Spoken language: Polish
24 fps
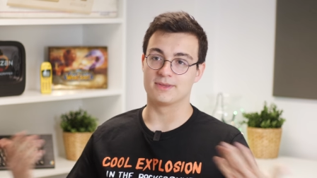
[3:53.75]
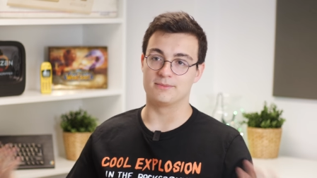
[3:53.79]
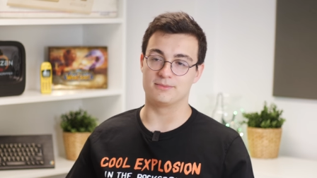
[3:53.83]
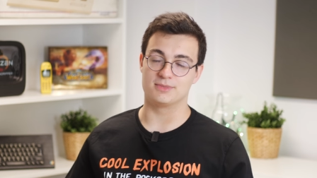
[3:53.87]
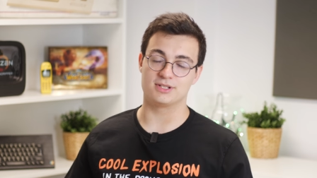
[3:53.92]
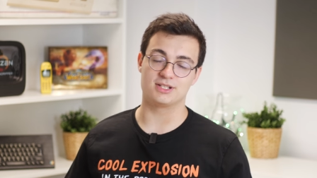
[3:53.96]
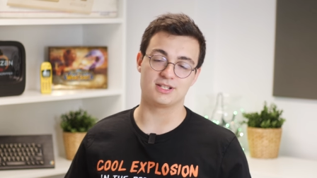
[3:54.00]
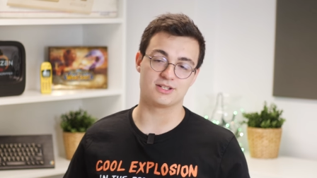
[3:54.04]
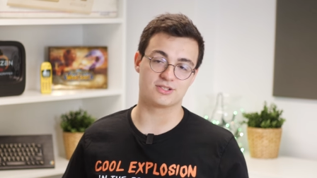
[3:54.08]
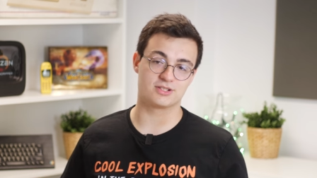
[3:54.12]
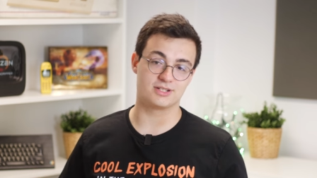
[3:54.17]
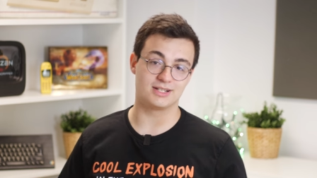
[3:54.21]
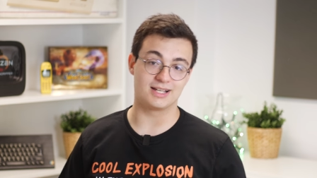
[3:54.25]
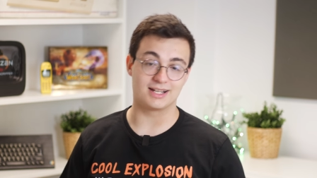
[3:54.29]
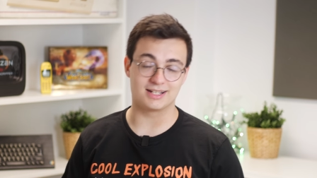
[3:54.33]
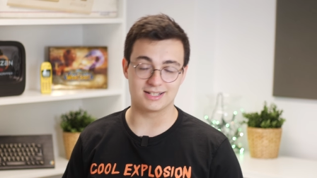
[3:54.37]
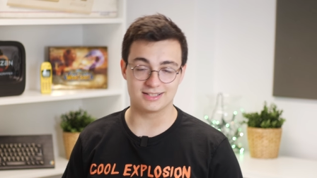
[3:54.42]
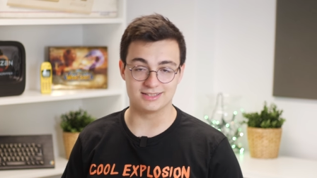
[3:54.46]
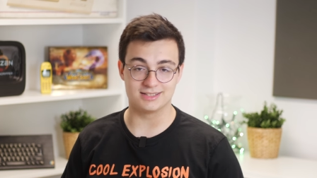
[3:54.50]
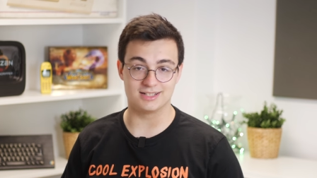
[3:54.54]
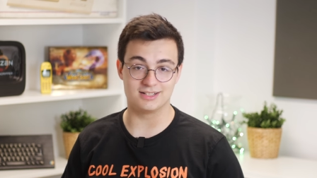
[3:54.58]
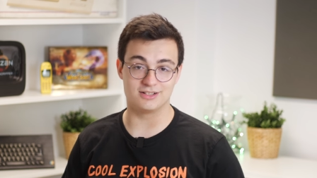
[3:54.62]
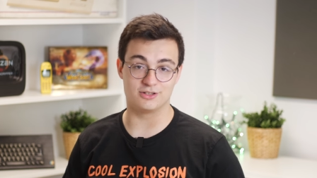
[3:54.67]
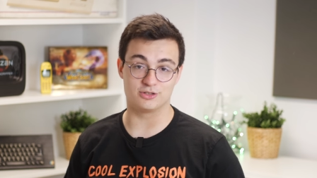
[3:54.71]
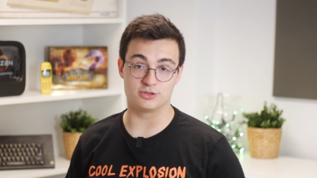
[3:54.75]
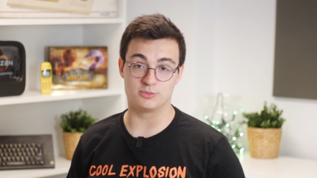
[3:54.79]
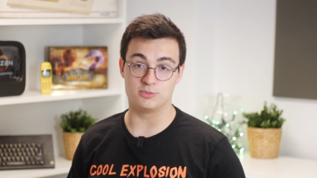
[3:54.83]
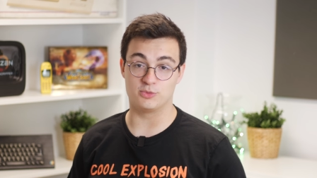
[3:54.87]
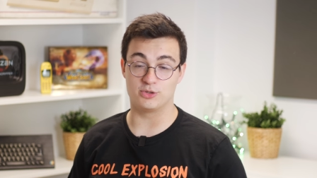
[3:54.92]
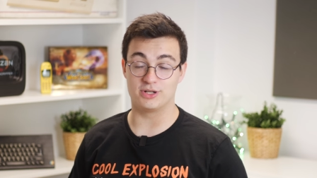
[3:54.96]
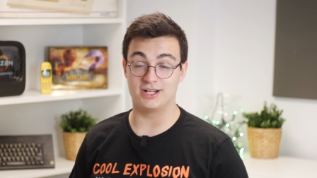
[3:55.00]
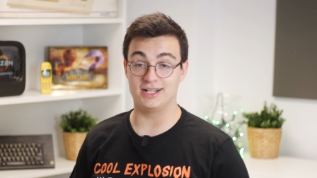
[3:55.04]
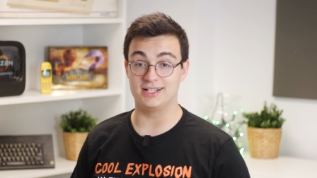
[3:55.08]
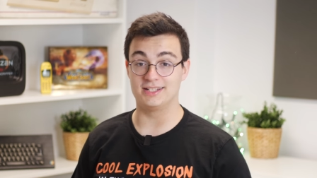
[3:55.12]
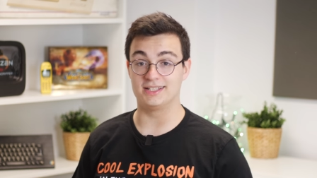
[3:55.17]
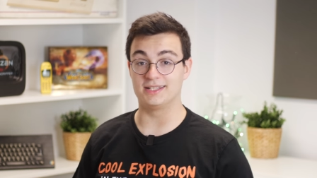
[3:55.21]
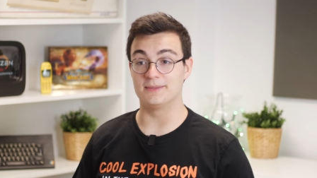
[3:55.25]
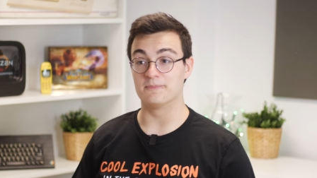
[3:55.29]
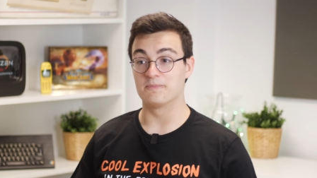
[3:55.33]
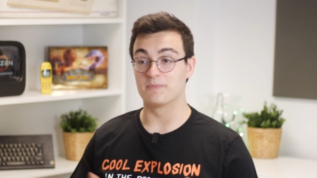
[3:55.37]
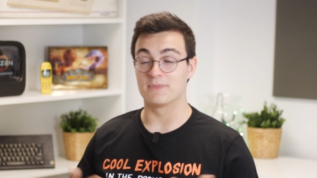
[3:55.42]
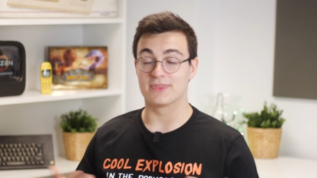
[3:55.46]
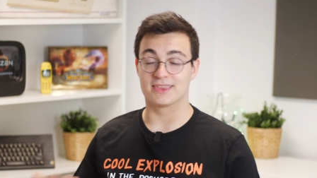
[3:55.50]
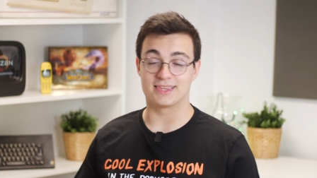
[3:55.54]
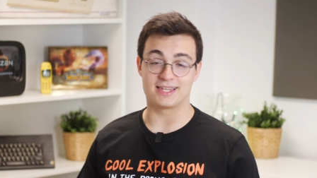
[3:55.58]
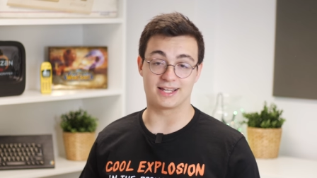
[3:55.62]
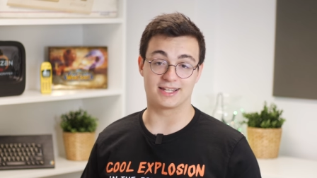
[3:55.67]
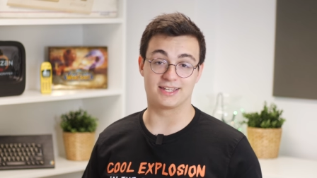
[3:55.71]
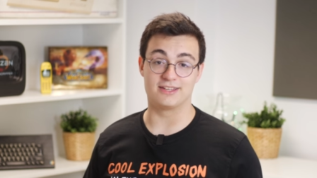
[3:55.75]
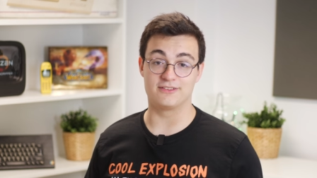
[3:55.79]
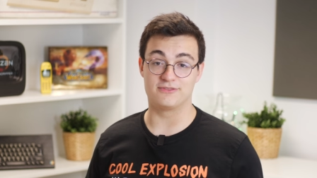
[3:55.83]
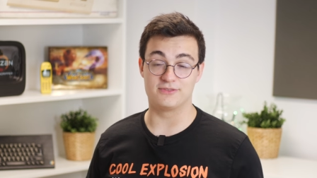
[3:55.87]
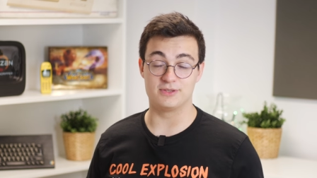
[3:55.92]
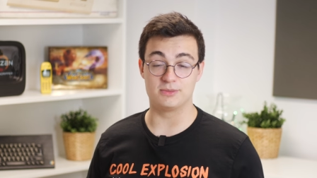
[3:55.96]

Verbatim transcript: myślę, że na kanale od Morelli takie